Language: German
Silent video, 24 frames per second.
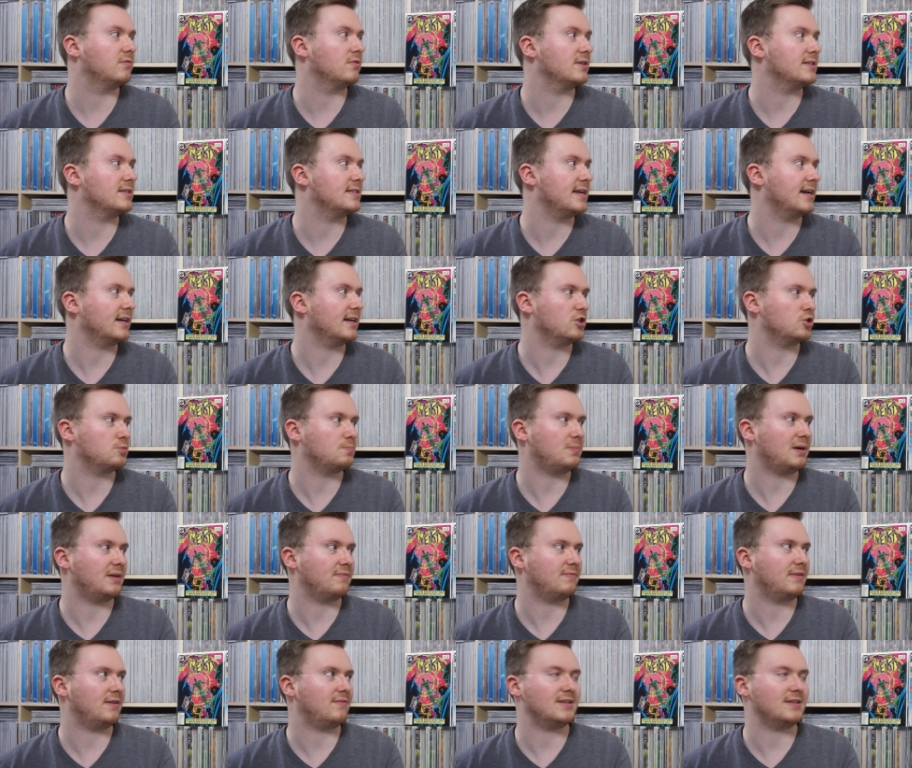wo ich sehr
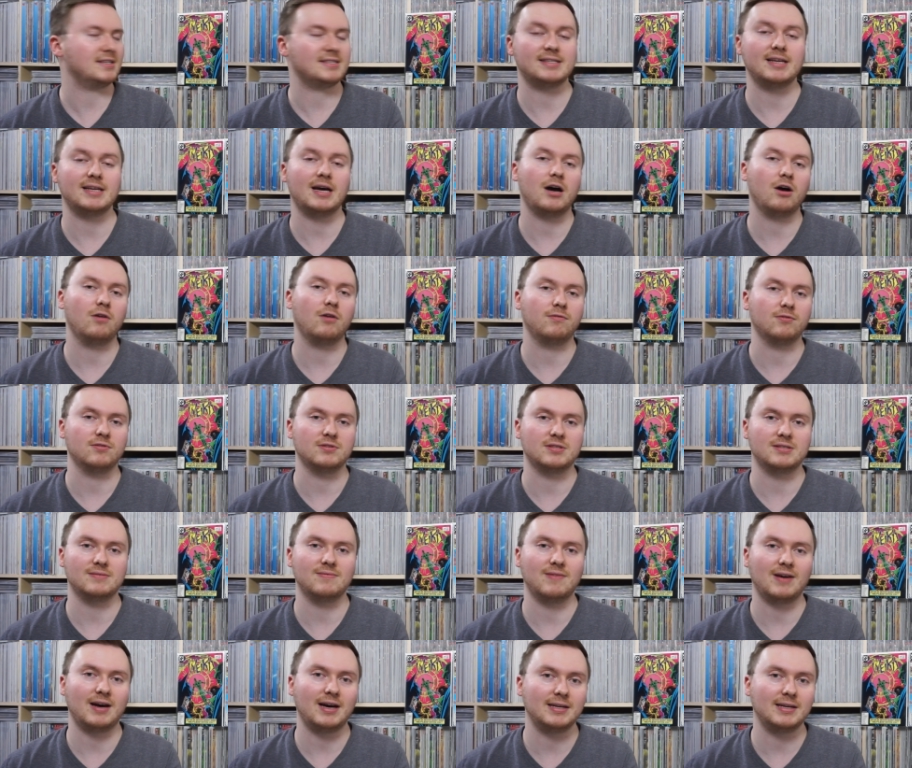gespannt war, was da auf
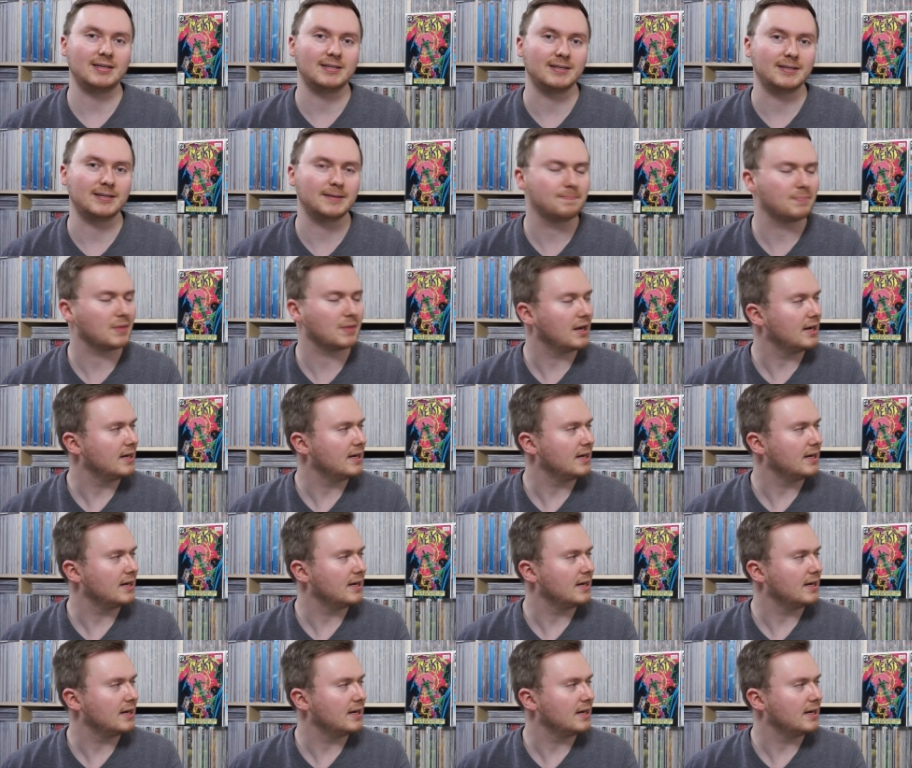uns wartet.